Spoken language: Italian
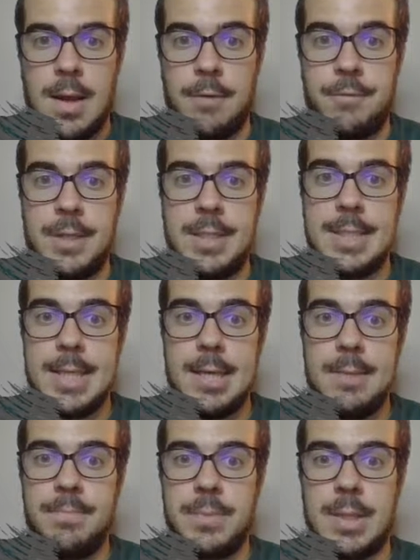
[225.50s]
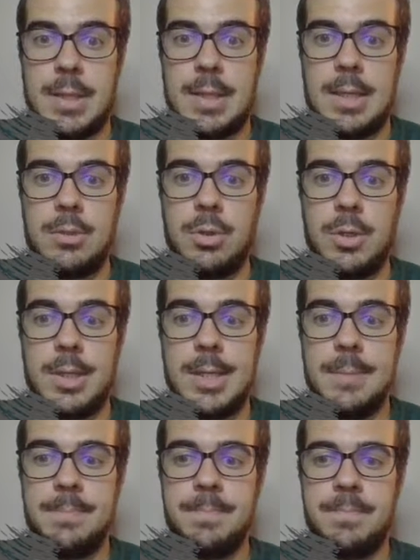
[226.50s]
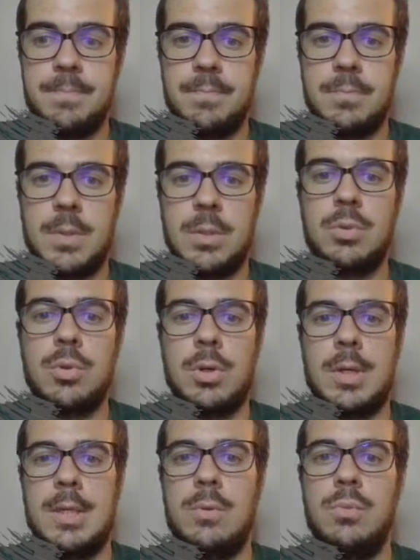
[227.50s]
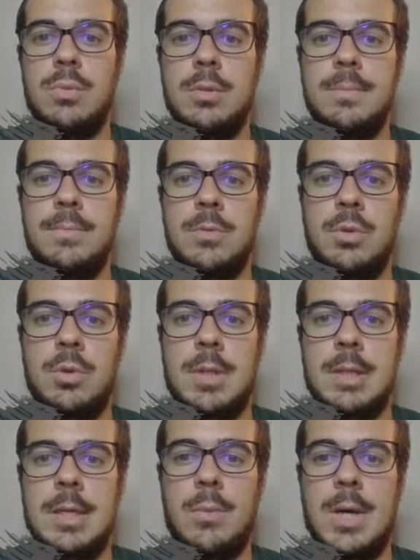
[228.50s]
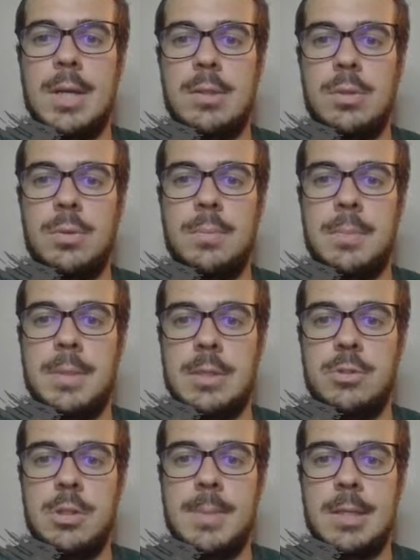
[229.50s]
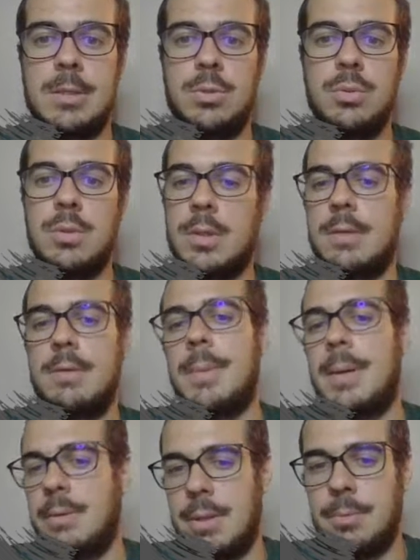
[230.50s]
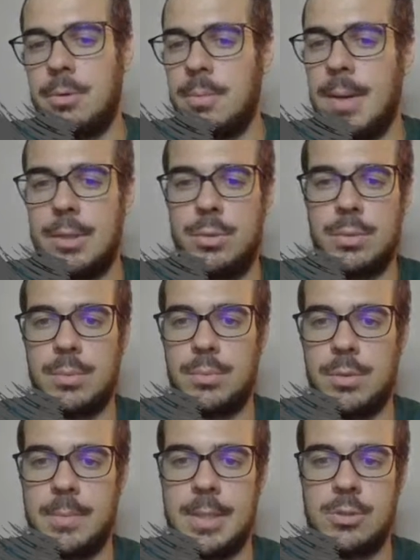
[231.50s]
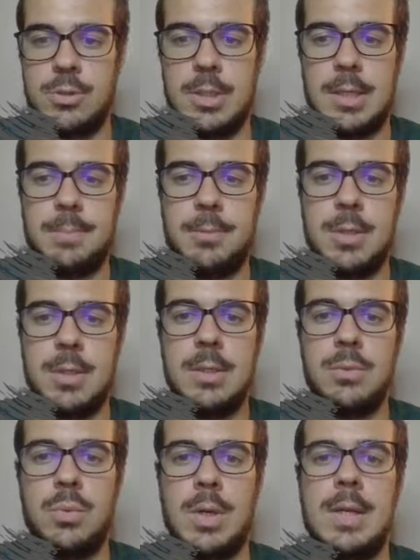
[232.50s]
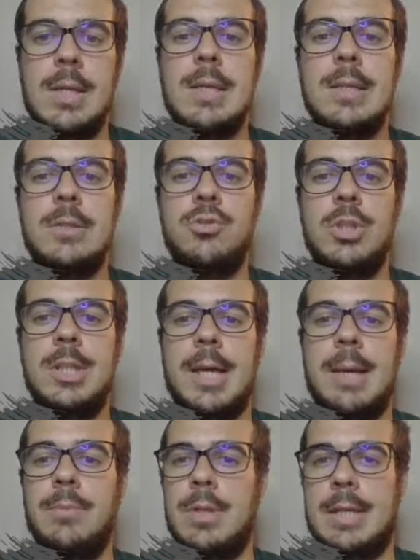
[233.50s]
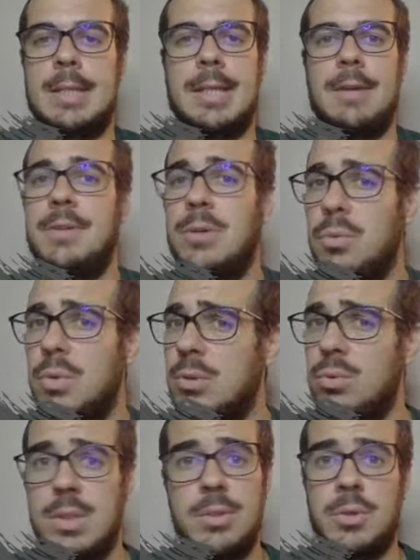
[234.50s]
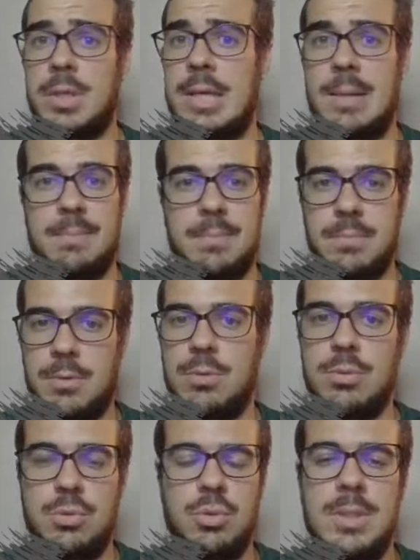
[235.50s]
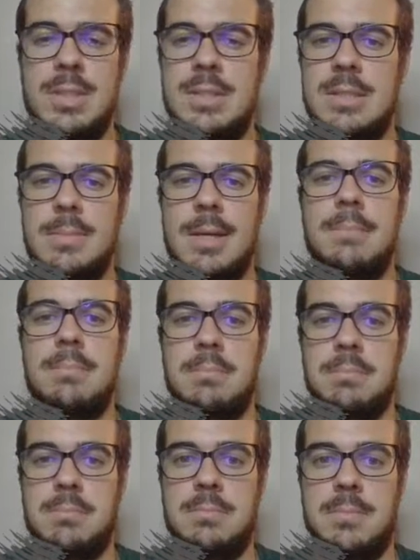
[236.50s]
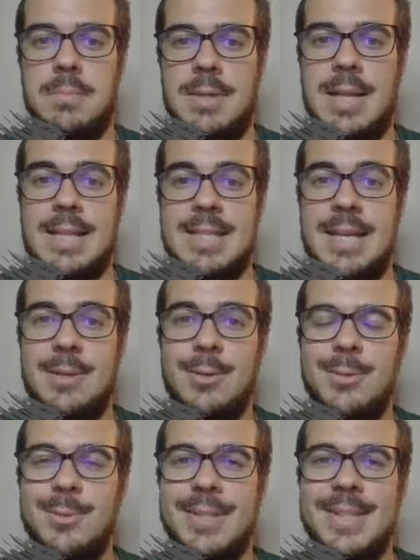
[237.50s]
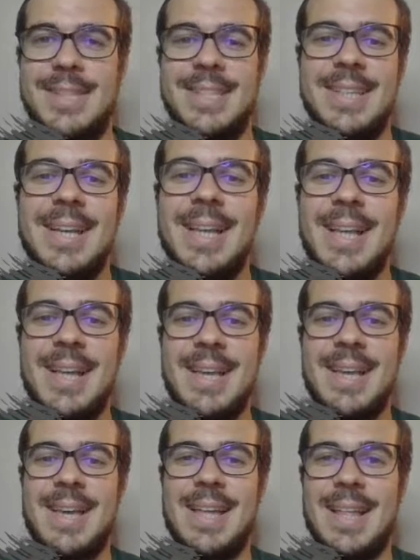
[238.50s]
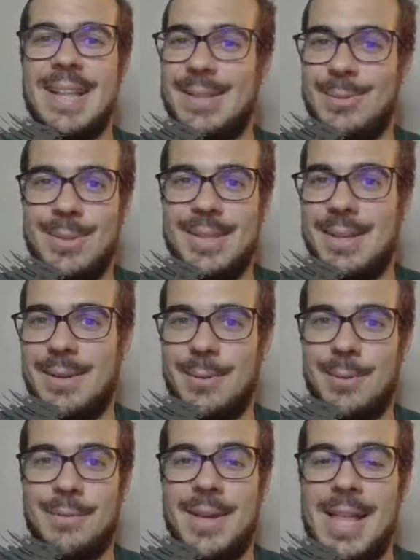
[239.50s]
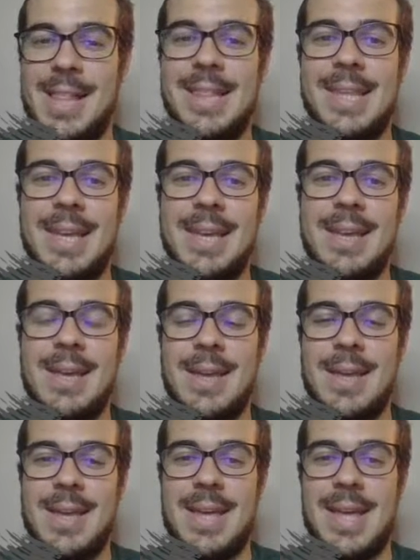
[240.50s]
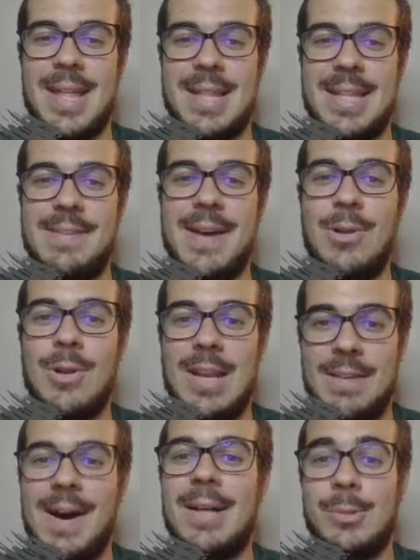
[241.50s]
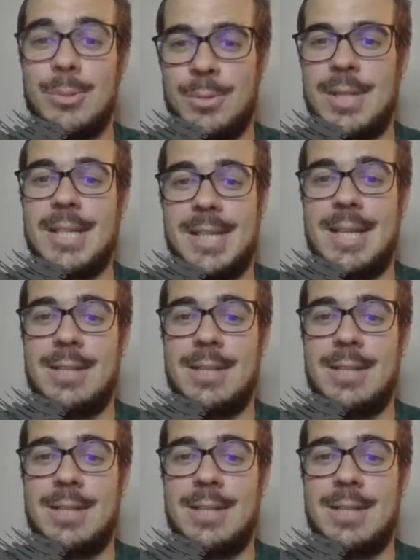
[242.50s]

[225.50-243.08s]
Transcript: Infine di 6, attacca la torre. Torre in E1, donna H4, minaccia matto. Eh, vabbè, non è proprio matto, comunque minaccia il primo H2. G3, donna H3. Fin qui è tutta teoria conosciutissima, mh, mm, la sanno tutti, eh, tutti ovviamente eh, livello elevato, quelli che